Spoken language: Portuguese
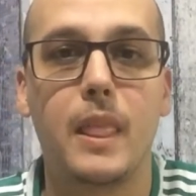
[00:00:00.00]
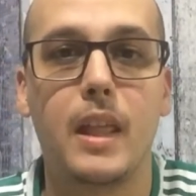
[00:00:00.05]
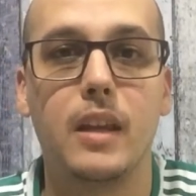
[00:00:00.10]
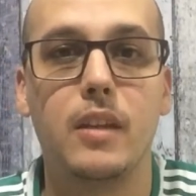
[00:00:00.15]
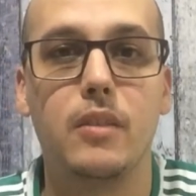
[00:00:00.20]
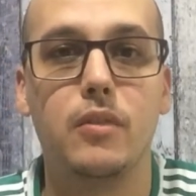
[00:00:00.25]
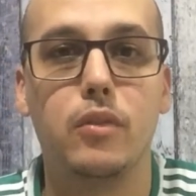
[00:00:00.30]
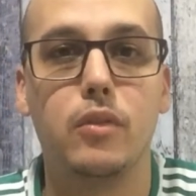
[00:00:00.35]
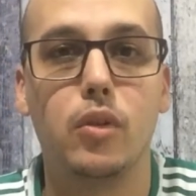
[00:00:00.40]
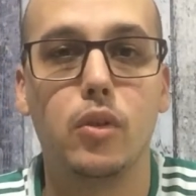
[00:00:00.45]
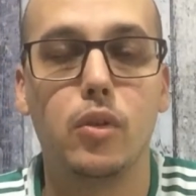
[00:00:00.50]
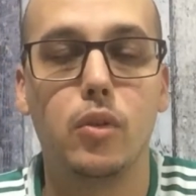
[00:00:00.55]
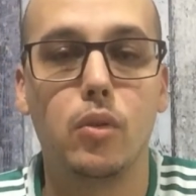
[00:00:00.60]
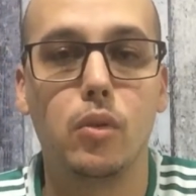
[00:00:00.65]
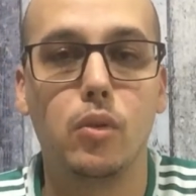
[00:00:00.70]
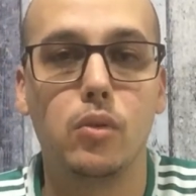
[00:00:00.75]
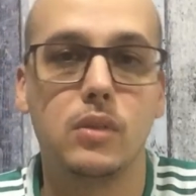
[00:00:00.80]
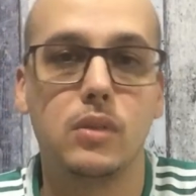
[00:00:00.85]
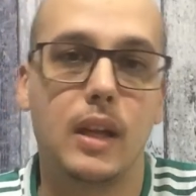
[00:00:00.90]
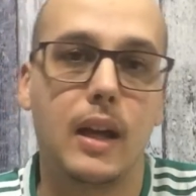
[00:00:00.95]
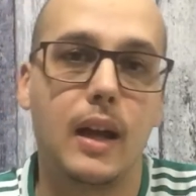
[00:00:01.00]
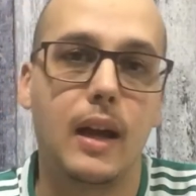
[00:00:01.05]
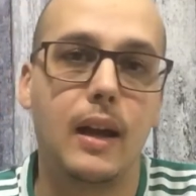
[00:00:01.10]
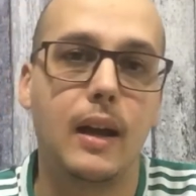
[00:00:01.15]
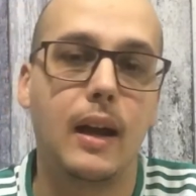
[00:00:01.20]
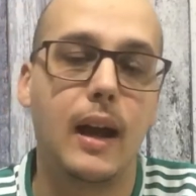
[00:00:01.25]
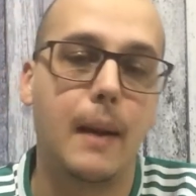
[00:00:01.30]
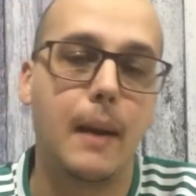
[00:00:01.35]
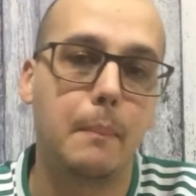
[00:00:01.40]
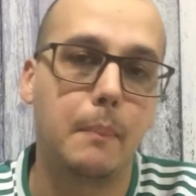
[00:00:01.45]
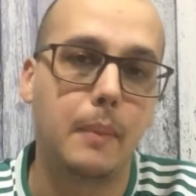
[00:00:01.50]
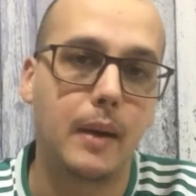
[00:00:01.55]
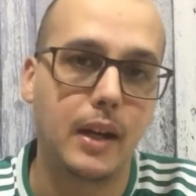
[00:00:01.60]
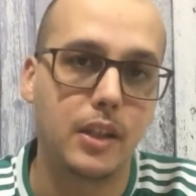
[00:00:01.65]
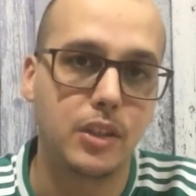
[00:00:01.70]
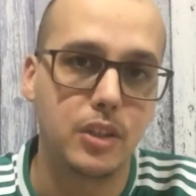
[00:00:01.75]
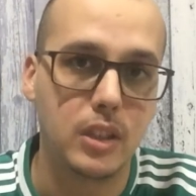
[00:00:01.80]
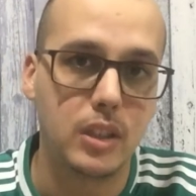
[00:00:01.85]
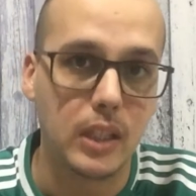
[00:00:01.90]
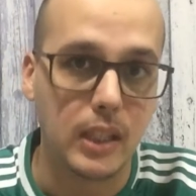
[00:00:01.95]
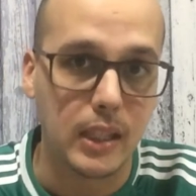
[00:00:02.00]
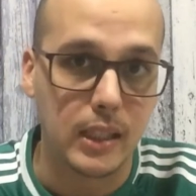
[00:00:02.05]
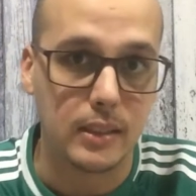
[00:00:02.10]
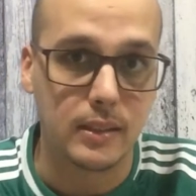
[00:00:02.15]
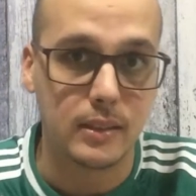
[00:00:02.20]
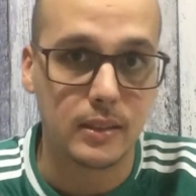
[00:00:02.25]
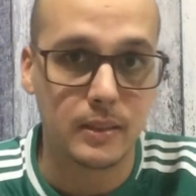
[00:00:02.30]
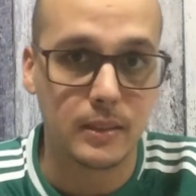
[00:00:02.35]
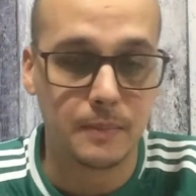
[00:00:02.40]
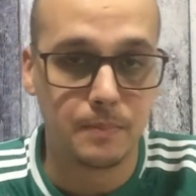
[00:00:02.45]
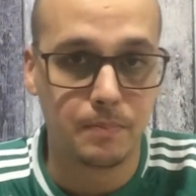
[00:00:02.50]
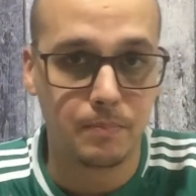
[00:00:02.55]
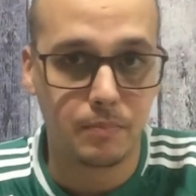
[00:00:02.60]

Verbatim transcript: e foram contar a parte deles.